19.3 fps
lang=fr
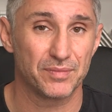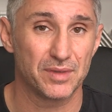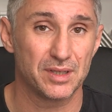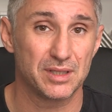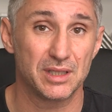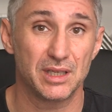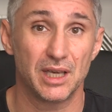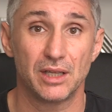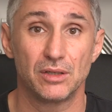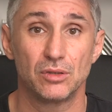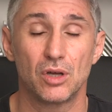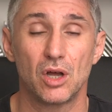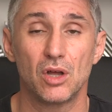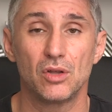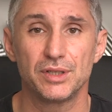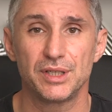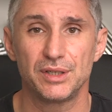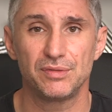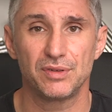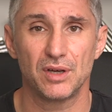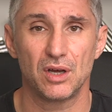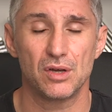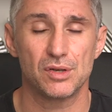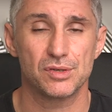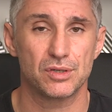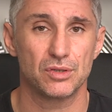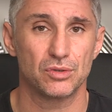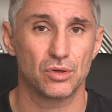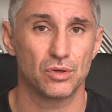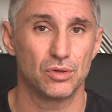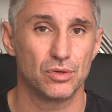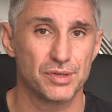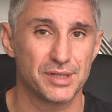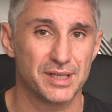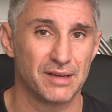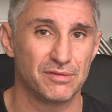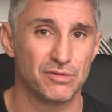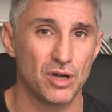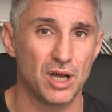Ce qui a une grande différence entre le
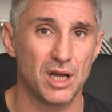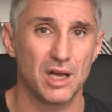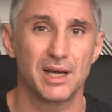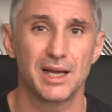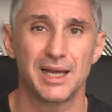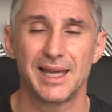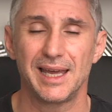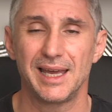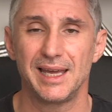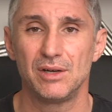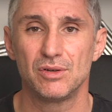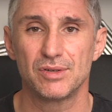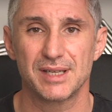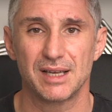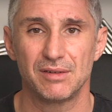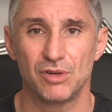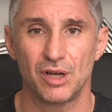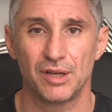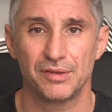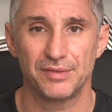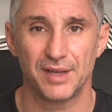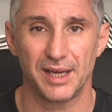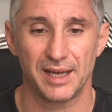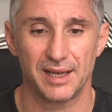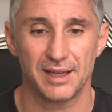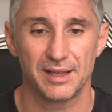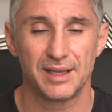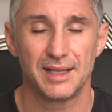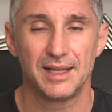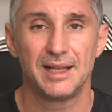savoir et le savoir-faire.